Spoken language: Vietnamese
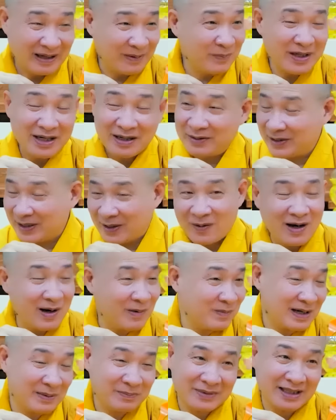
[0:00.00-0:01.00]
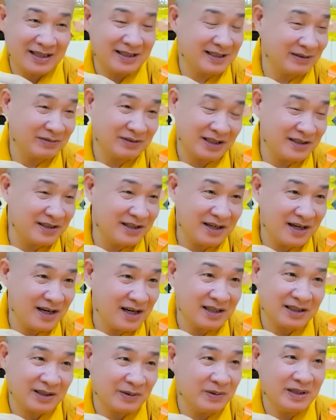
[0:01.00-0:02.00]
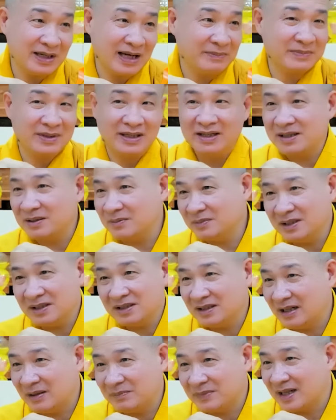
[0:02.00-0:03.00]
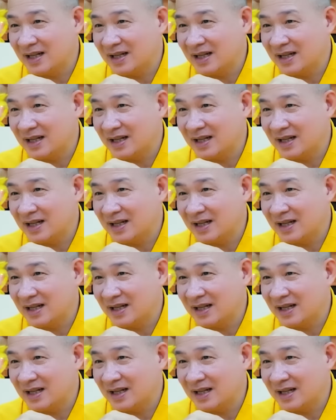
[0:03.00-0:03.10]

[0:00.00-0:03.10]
Không biết hồi nhỏ không ham tiền sao tự nhiên lớn tuổi ham tiền, không biết